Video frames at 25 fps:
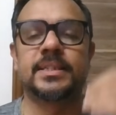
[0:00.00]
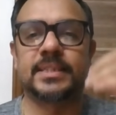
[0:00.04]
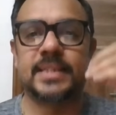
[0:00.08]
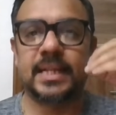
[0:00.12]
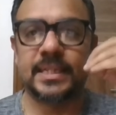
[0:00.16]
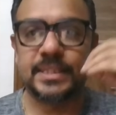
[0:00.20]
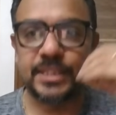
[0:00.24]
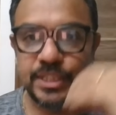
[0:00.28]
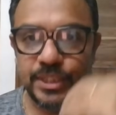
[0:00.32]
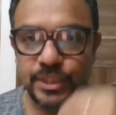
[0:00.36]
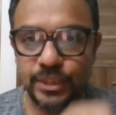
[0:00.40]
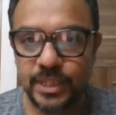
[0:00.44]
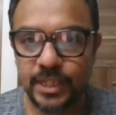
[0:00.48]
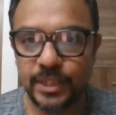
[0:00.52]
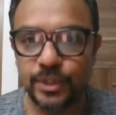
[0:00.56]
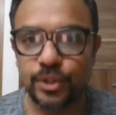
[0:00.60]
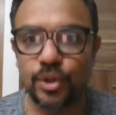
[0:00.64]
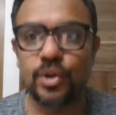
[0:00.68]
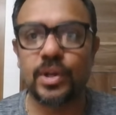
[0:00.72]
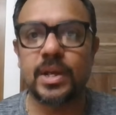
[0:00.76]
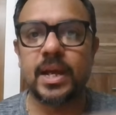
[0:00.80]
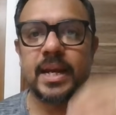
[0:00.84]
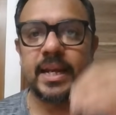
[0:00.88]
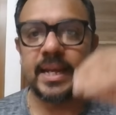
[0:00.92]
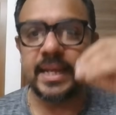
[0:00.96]
சச்சின்
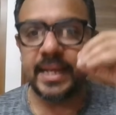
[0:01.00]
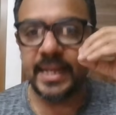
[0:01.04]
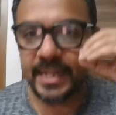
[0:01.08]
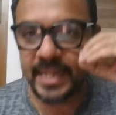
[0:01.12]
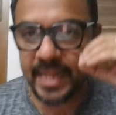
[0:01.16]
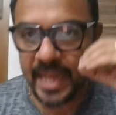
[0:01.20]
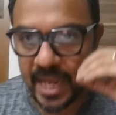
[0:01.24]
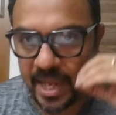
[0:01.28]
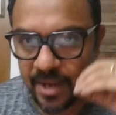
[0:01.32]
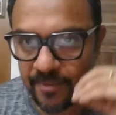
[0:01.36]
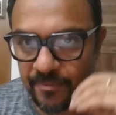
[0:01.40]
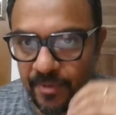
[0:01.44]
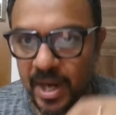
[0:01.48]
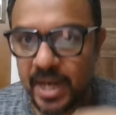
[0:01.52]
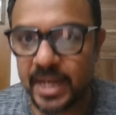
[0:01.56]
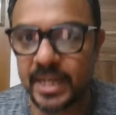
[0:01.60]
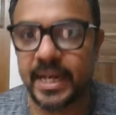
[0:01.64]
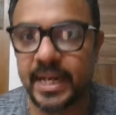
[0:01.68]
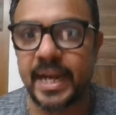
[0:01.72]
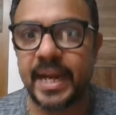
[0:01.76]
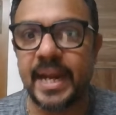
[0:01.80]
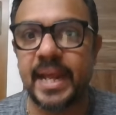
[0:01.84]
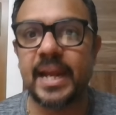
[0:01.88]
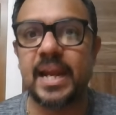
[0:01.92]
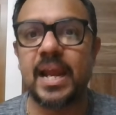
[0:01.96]
தெண்டுல்கர் இதே
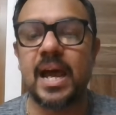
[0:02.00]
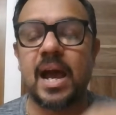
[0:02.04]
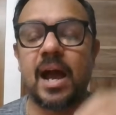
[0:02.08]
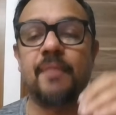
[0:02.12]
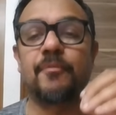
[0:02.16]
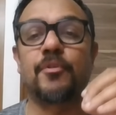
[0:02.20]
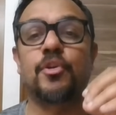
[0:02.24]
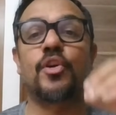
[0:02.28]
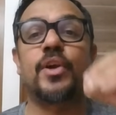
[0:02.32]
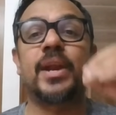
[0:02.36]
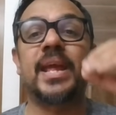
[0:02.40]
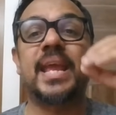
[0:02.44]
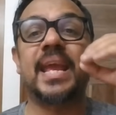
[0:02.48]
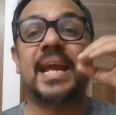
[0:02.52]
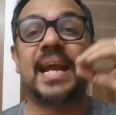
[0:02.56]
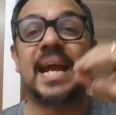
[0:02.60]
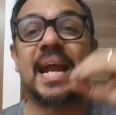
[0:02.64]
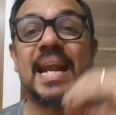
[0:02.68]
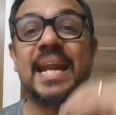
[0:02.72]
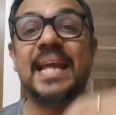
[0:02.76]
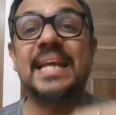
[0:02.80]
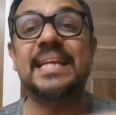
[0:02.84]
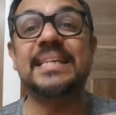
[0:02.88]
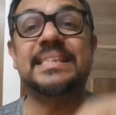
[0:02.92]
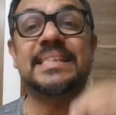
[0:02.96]
வான்கிடையில அவருடைய
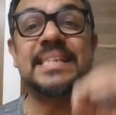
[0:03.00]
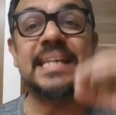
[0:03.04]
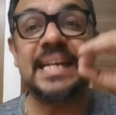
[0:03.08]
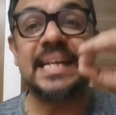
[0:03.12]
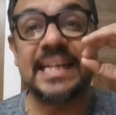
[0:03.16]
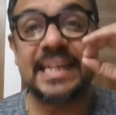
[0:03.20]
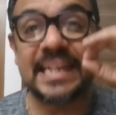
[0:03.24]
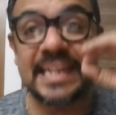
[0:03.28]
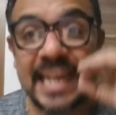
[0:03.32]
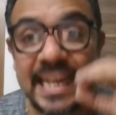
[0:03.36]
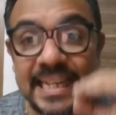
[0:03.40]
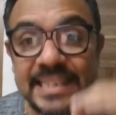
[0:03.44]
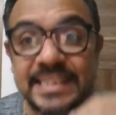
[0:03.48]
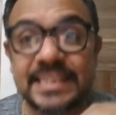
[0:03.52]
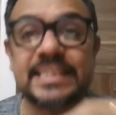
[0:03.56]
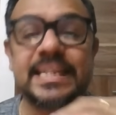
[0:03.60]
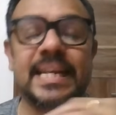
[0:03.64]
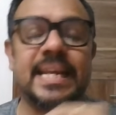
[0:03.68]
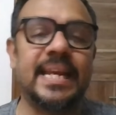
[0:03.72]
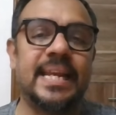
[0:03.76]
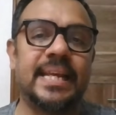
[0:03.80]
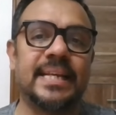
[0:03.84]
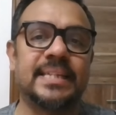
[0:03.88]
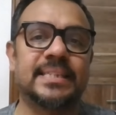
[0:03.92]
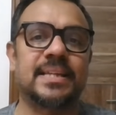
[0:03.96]
கடைசி டெஸ்ட்
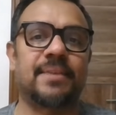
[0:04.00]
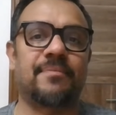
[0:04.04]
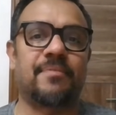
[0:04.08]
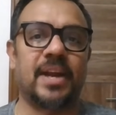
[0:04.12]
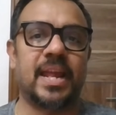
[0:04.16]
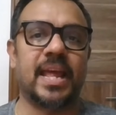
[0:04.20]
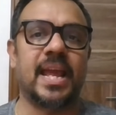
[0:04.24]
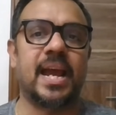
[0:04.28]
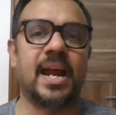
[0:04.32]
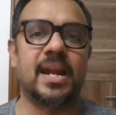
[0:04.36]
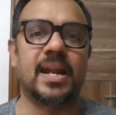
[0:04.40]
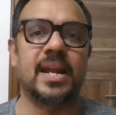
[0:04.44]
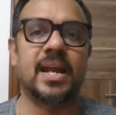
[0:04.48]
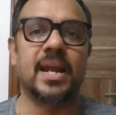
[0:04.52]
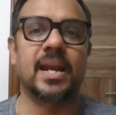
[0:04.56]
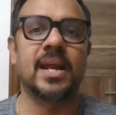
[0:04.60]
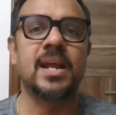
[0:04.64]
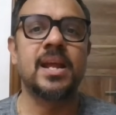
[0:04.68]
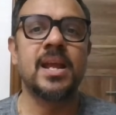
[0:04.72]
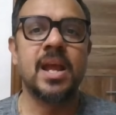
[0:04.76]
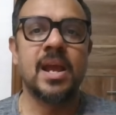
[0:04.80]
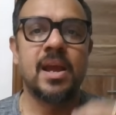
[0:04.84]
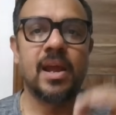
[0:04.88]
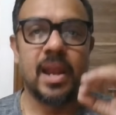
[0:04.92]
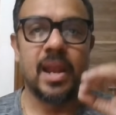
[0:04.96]
இன்னிங்ஸா விளையாடினார்
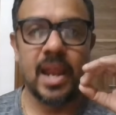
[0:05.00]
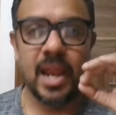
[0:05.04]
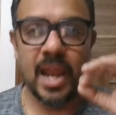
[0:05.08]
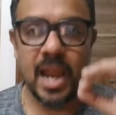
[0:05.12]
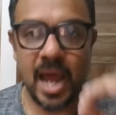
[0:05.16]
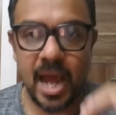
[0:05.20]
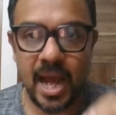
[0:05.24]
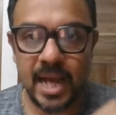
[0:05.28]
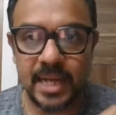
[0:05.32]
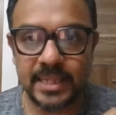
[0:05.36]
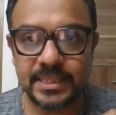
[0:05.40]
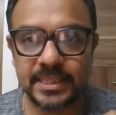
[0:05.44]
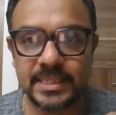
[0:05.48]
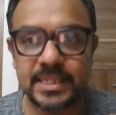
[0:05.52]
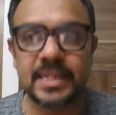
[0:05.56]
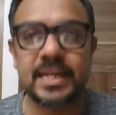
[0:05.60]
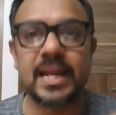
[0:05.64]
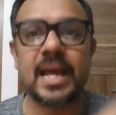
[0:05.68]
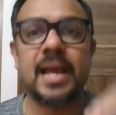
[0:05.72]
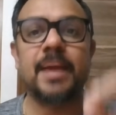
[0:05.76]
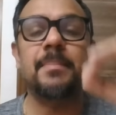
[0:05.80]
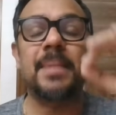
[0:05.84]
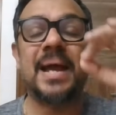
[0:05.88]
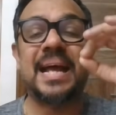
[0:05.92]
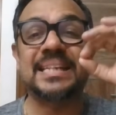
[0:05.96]
லாஸ்ட்
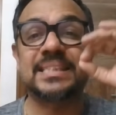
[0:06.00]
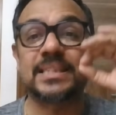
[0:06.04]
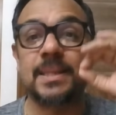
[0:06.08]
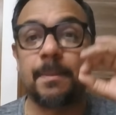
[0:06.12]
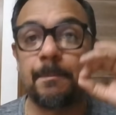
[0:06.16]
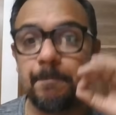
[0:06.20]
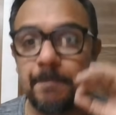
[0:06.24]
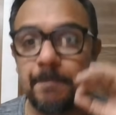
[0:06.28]
டைம் அஸ் அ